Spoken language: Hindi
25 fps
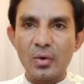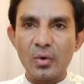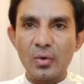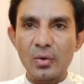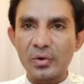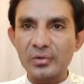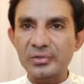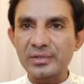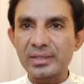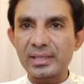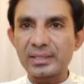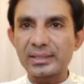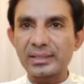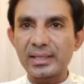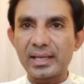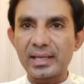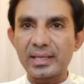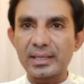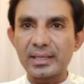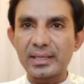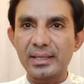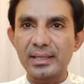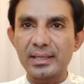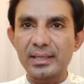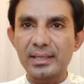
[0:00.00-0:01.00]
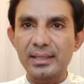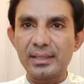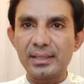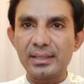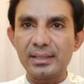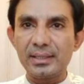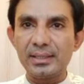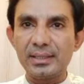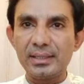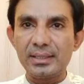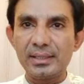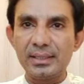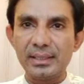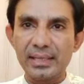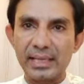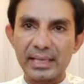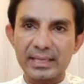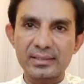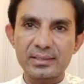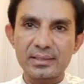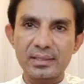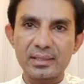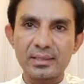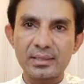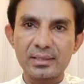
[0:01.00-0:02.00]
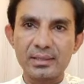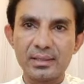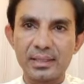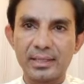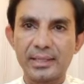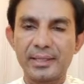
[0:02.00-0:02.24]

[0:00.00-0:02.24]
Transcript: हो सकता है कि इलेक्शन